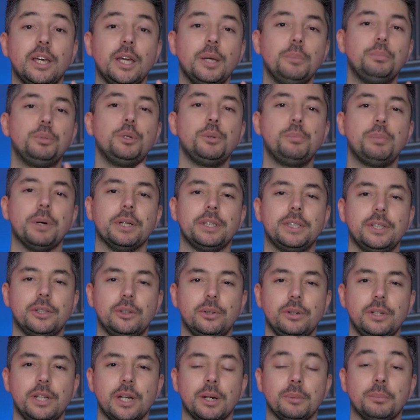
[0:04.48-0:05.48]
et plus
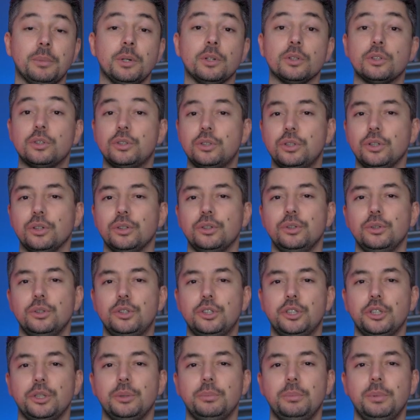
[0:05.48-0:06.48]
particulièrement sur
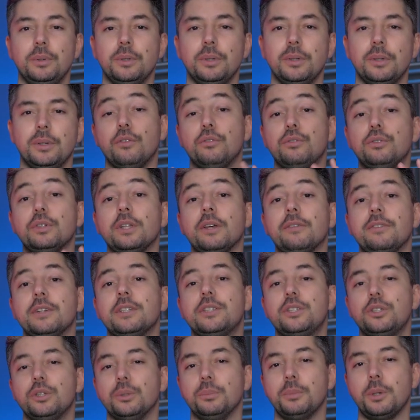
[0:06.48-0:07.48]
YouTube, vous n'avez
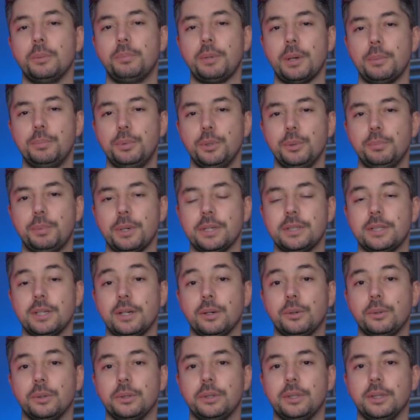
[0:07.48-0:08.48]
sûrement pas pu passer
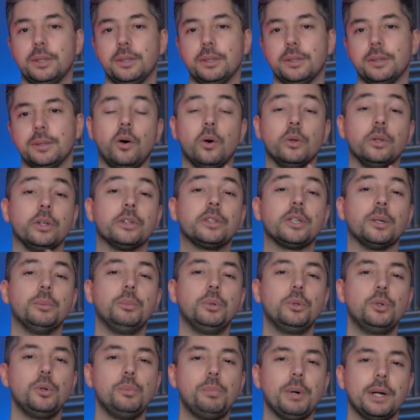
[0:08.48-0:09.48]
à côté. On entend
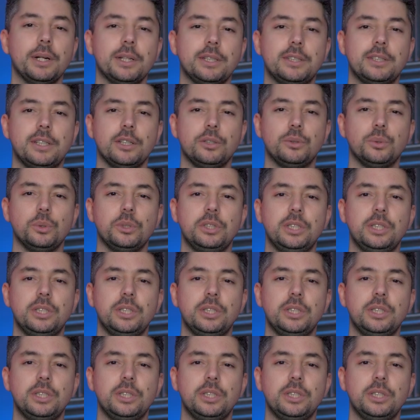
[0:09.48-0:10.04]
beaucoup parler de ces